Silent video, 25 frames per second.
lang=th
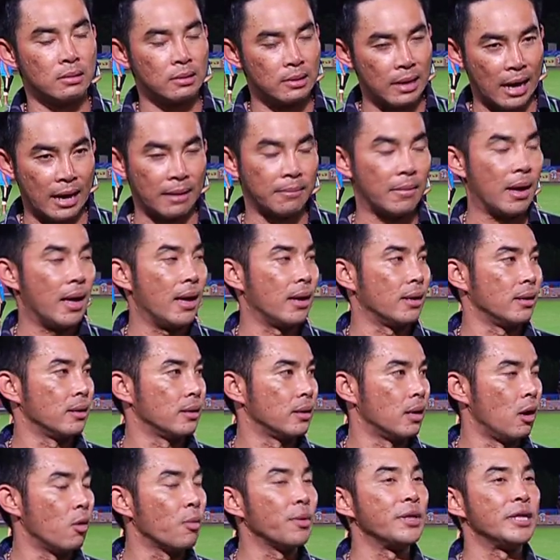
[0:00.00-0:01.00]
แก่งมาก
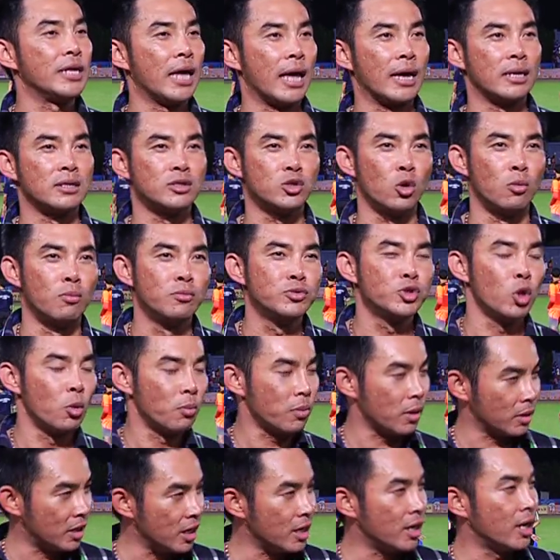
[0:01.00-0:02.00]
เขาเป็นแก่งสมสม
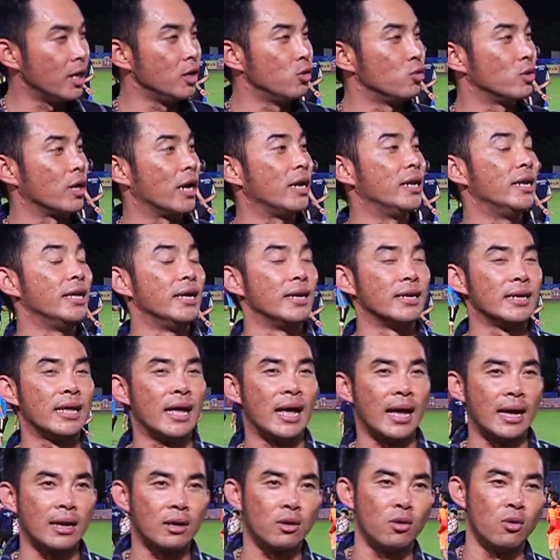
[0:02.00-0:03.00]
กับที่เคยอยู่ไทยลีก
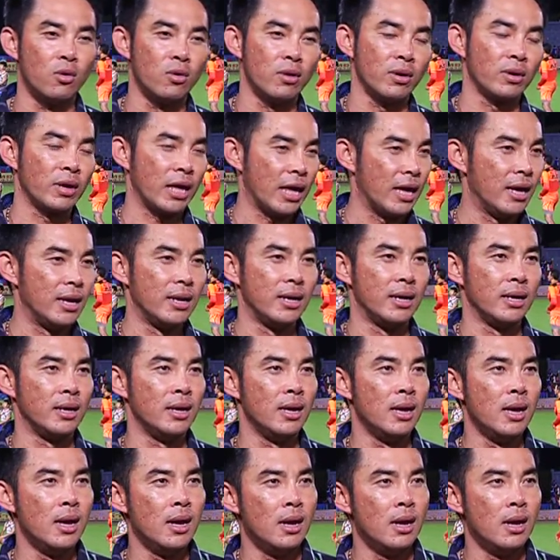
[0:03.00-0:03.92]
นะฮะโอเคเลย